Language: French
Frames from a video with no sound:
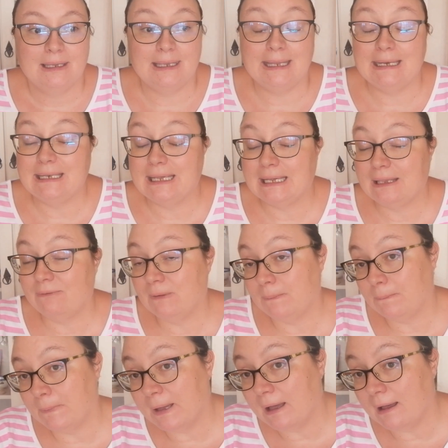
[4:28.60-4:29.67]
Et elle
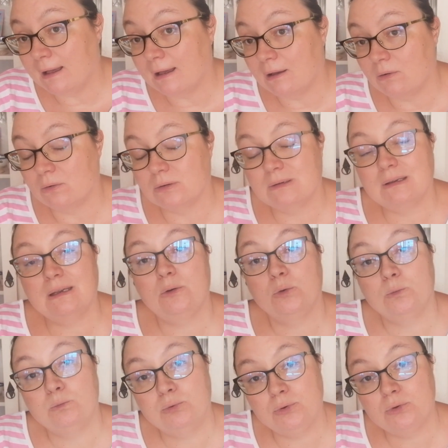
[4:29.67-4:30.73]
n'arrivait pas à rentrer
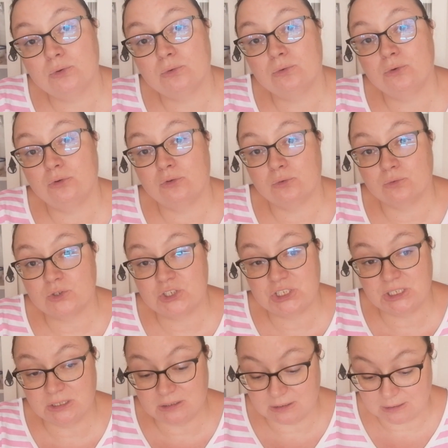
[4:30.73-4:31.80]
le bouton de son
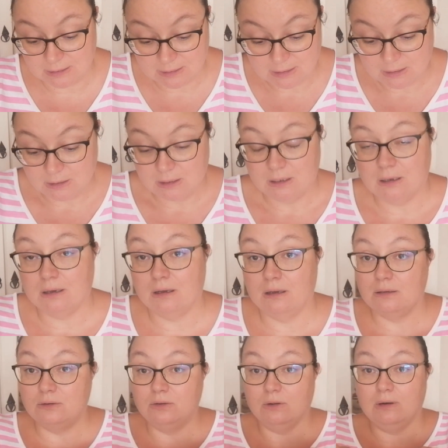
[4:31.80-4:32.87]
jean
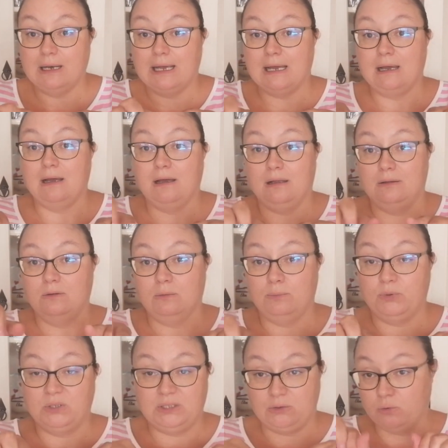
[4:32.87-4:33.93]
euh, dans, la, dans
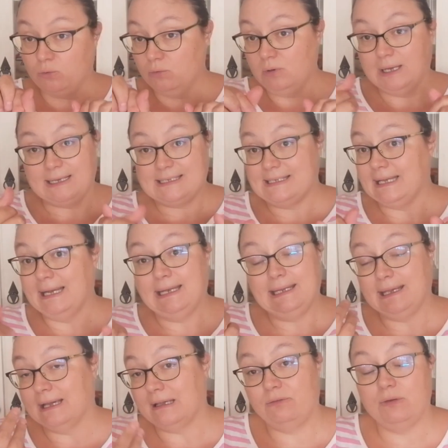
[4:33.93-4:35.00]
le petit trou. Là, ça, elle
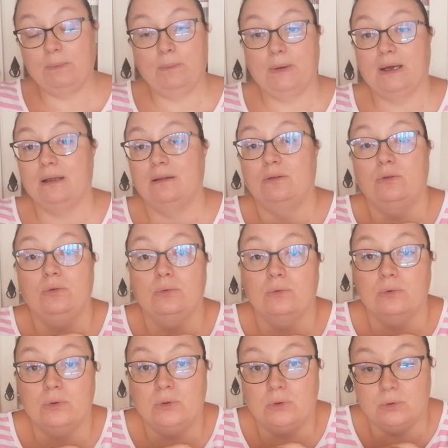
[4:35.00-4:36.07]
n'y arrivait pas.
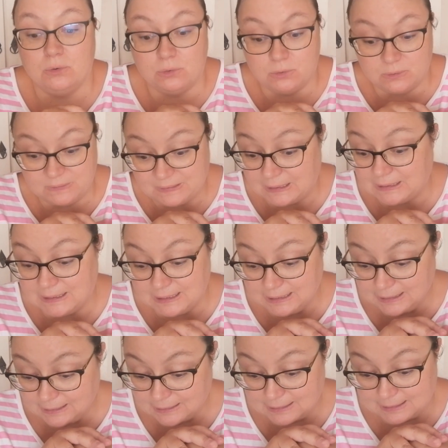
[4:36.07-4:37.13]
Donc euh, ça
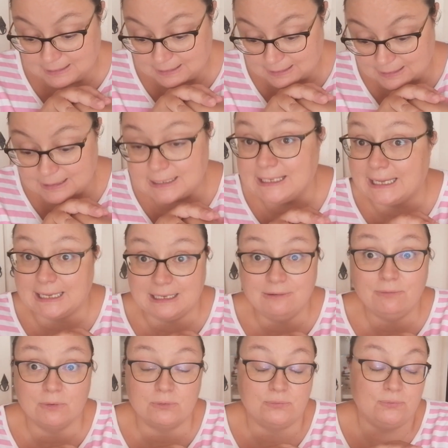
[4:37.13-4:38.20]
y est, il y
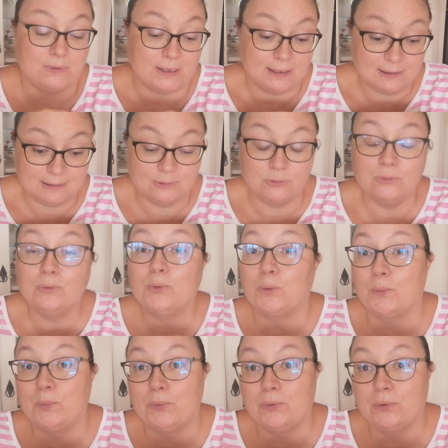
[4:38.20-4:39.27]
arrive enfin. Et donc
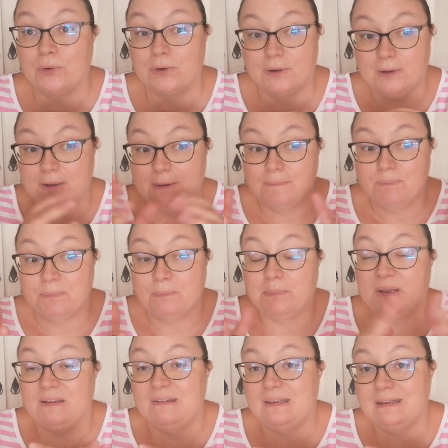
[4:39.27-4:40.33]
on peut
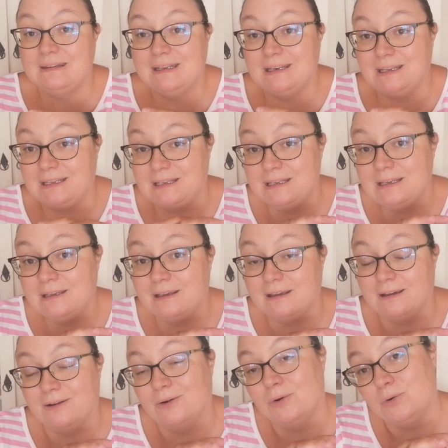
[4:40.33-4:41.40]
passer des
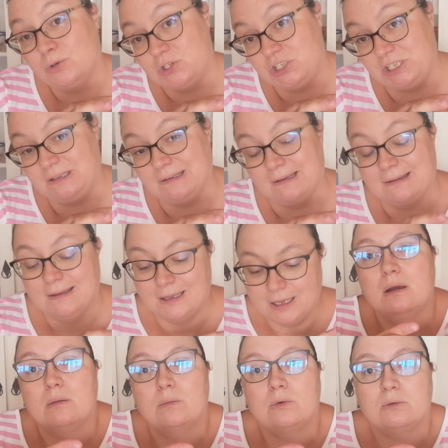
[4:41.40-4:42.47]
leggings au jean.
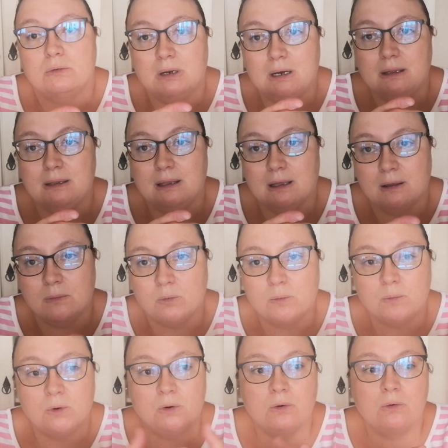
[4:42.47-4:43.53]
Bon voilà, il y a un
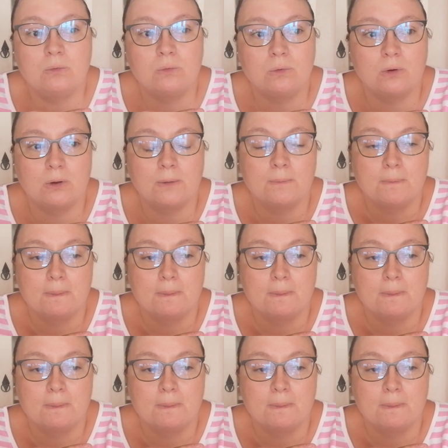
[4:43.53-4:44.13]
moment où